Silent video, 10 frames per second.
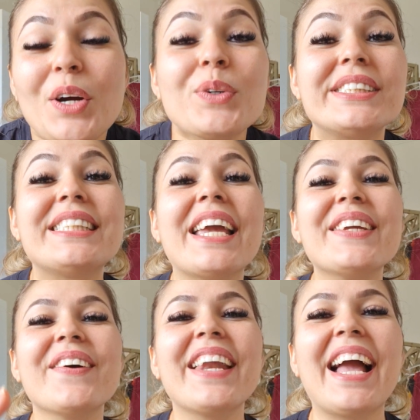O
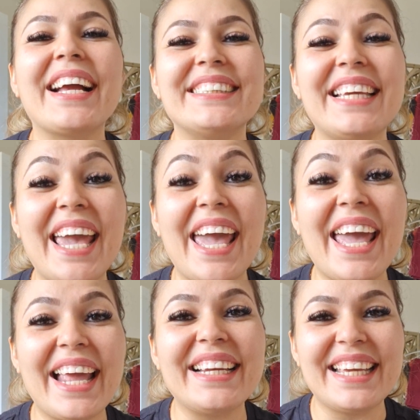Senhor é
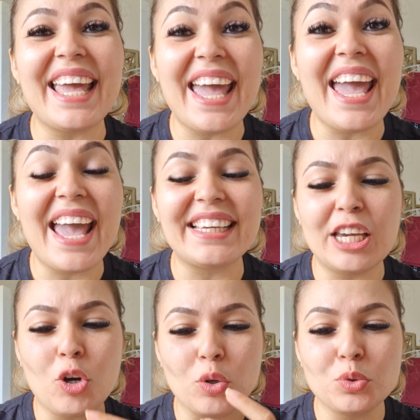aquele ei, é,
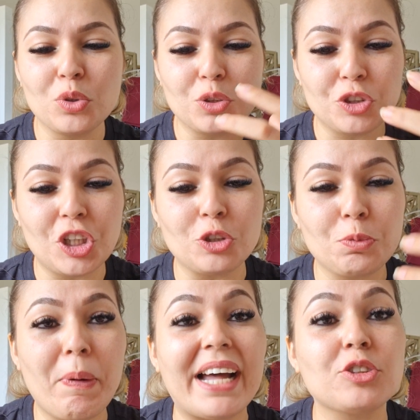que conduz os teus
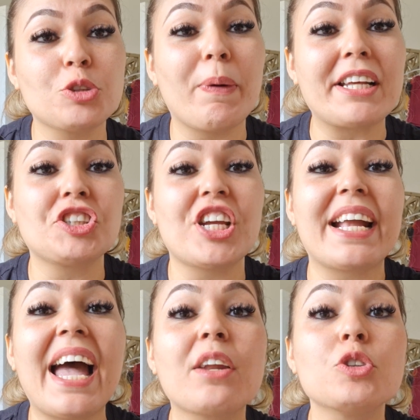passos para
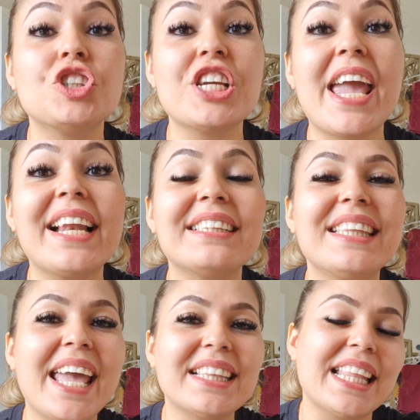chegar onde ele
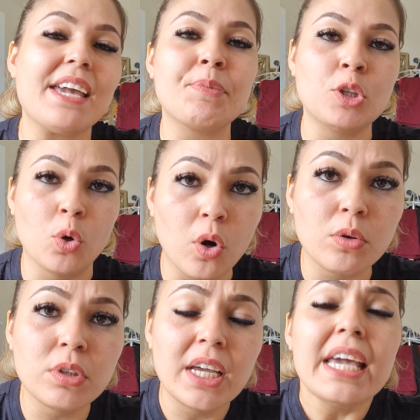determinou.